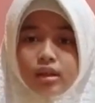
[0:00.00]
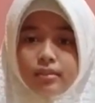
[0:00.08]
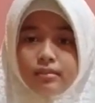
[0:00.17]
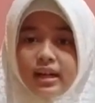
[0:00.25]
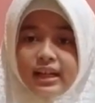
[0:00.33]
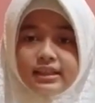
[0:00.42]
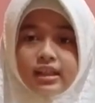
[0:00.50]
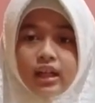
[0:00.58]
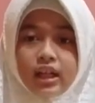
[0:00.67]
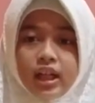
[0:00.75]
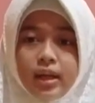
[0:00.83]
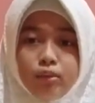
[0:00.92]

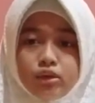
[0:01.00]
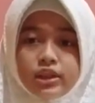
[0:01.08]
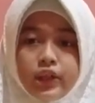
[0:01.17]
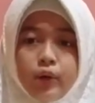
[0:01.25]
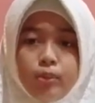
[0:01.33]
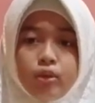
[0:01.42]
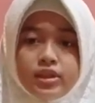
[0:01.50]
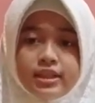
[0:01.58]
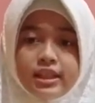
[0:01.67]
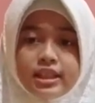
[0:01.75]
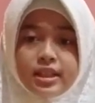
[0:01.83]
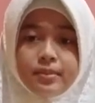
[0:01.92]
Merasakan
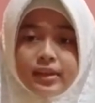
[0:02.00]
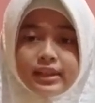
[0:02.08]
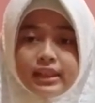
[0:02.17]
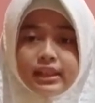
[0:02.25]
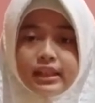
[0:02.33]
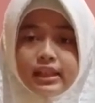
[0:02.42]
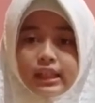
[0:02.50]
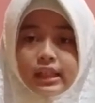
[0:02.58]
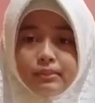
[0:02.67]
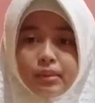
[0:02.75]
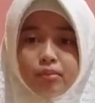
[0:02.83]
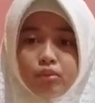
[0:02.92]
emosi-emosi seperti ini
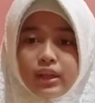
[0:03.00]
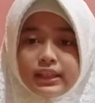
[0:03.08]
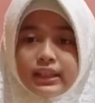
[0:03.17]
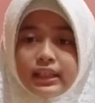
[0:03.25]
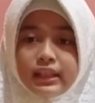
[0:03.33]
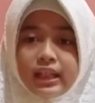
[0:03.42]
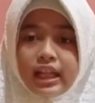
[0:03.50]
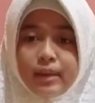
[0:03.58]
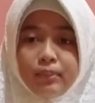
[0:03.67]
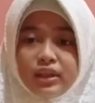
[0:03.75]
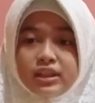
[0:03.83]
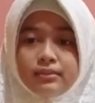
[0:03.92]
membuat kita
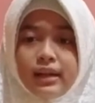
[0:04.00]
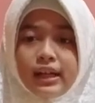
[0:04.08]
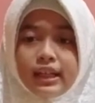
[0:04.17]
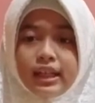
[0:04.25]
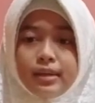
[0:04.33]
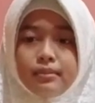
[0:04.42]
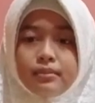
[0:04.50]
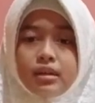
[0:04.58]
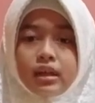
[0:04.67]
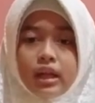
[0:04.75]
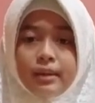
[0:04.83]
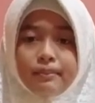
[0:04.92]
dapat semakin
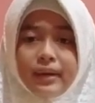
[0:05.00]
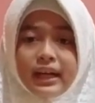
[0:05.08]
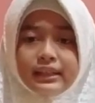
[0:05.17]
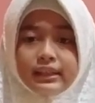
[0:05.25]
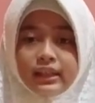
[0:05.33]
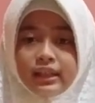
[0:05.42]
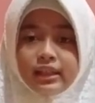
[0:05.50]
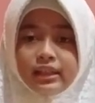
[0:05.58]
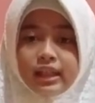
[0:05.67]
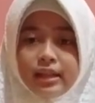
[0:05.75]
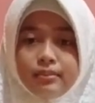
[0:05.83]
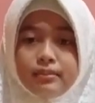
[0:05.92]
berempati
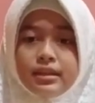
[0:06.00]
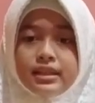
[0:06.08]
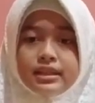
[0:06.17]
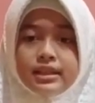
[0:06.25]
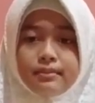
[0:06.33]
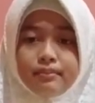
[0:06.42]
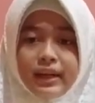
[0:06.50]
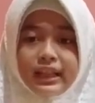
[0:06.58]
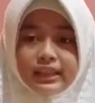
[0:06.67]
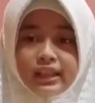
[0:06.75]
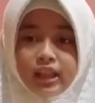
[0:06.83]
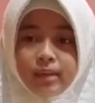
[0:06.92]
dan
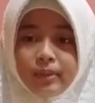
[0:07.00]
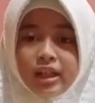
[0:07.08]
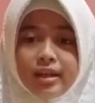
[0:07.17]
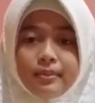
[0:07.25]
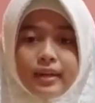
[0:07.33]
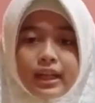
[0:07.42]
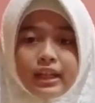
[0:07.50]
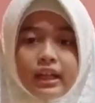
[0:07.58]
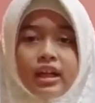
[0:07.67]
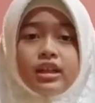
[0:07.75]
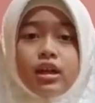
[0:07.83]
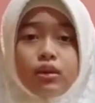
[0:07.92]
bersimpati kepada mereka yang